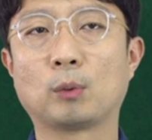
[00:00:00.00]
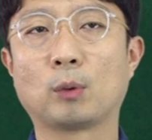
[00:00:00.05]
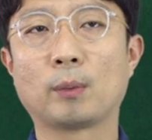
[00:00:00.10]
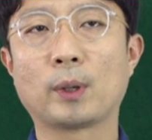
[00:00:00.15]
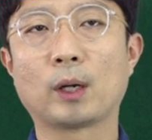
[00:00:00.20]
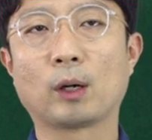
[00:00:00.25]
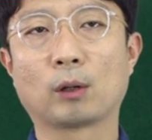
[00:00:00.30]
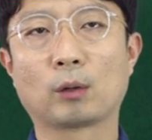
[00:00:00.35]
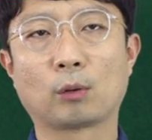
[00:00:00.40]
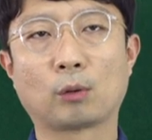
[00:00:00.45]

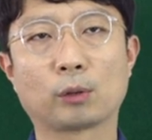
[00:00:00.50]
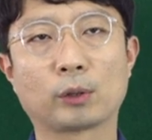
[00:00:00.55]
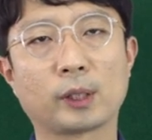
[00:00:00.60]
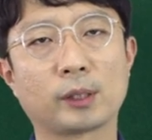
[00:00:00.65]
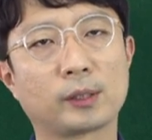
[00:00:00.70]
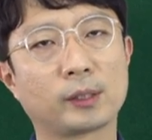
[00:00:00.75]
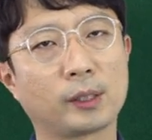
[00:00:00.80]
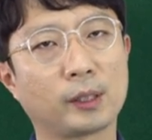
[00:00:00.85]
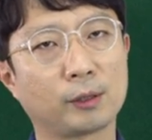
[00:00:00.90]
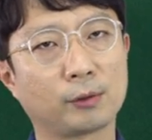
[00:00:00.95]
몸의 여러 곳에
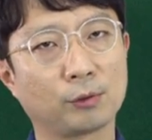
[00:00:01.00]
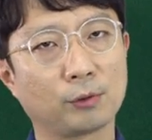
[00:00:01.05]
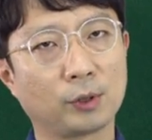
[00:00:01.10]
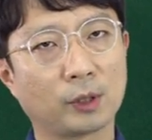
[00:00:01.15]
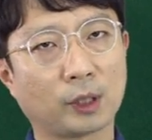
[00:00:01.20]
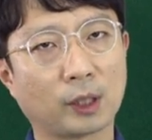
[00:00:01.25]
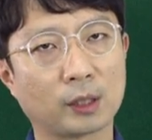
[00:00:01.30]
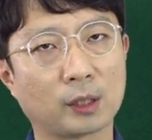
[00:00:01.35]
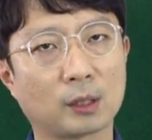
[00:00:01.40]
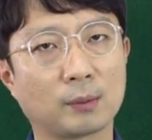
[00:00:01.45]
쓰일 수는
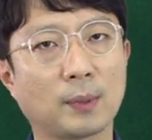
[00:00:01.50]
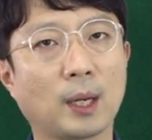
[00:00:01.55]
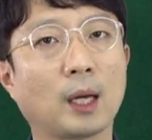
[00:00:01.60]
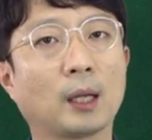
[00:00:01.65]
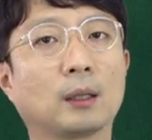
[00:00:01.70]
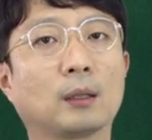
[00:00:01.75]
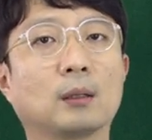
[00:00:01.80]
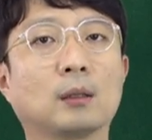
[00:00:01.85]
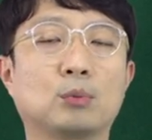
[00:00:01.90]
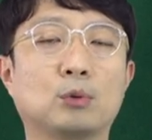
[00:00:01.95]

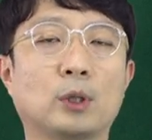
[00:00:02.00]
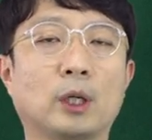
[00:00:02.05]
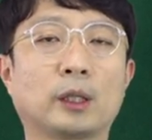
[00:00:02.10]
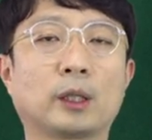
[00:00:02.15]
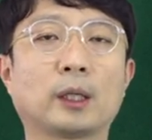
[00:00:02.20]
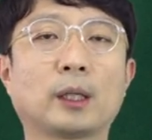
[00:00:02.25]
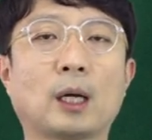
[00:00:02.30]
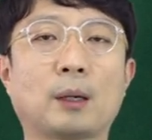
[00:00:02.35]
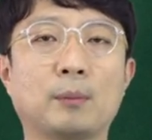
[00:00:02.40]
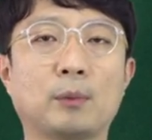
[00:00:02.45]
있겠지만,
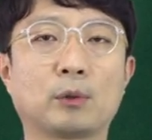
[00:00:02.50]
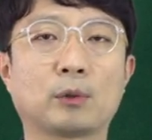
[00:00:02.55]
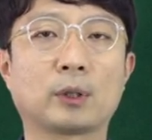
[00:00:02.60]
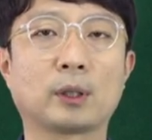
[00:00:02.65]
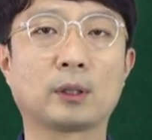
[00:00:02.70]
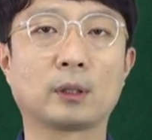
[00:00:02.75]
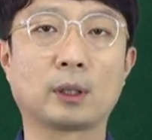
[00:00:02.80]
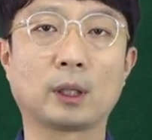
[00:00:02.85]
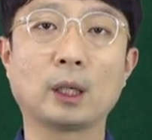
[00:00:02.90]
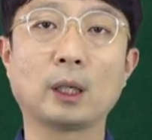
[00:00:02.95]
분해된
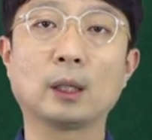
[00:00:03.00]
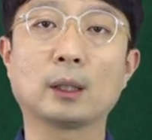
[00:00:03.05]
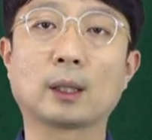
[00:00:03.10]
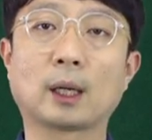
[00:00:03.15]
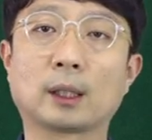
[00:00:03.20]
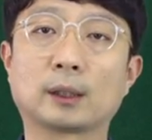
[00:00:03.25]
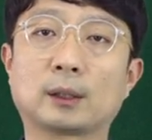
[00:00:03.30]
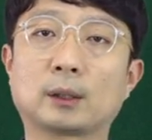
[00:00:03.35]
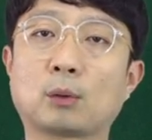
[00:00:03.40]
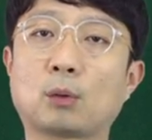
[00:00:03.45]
아미노산들이
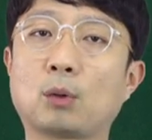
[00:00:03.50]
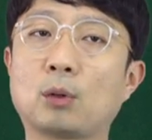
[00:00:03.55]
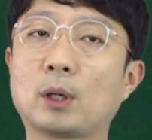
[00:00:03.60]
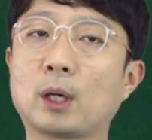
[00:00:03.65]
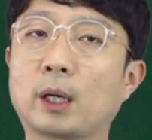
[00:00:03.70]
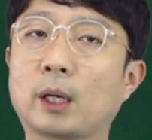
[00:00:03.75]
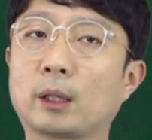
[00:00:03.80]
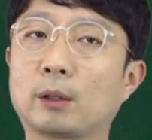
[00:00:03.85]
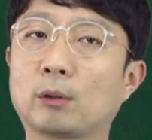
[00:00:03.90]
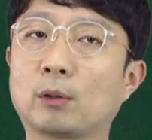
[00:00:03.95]
다시
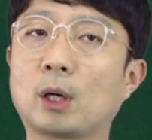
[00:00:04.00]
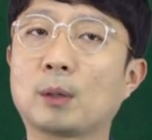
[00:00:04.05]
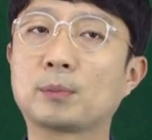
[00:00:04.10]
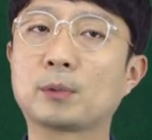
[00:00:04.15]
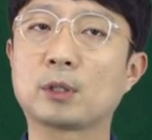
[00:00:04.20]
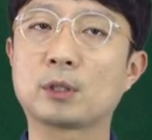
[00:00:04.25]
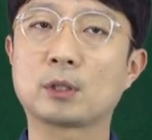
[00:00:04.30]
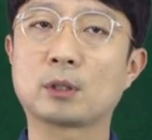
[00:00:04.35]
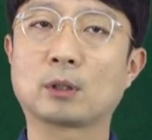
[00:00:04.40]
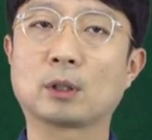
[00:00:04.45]
콜라겐으로
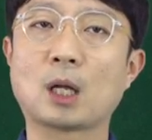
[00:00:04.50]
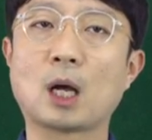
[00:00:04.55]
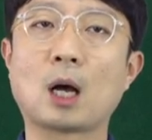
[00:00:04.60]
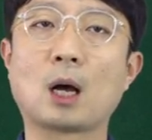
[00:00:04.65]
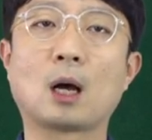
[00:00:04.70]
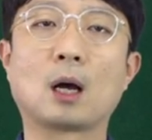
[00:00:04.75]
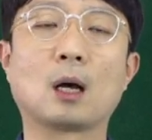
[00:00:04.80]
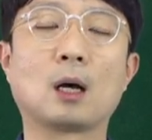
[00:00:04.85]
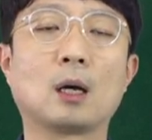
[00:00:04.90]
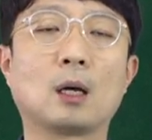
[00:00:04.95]

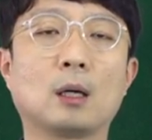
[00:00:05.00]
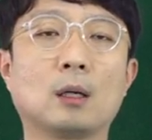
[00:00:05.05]
합쳐지거나